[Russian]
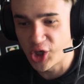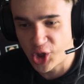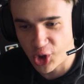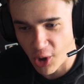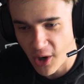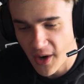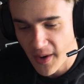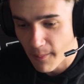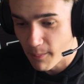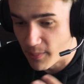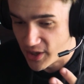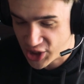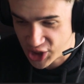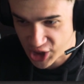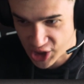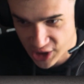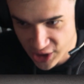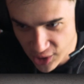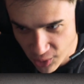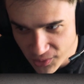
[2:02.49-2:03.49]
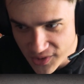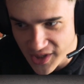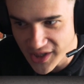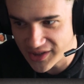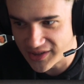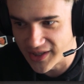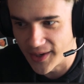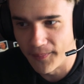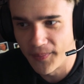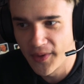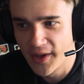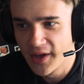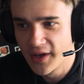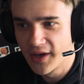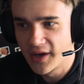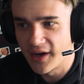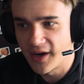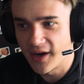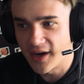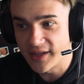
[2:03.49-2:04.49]
еще машина у них там,
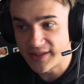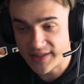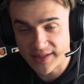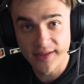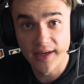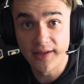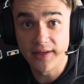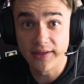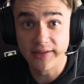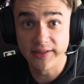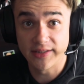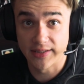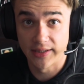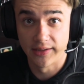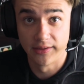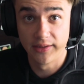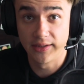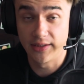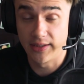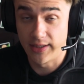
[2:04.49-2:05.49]
а, отсняли целый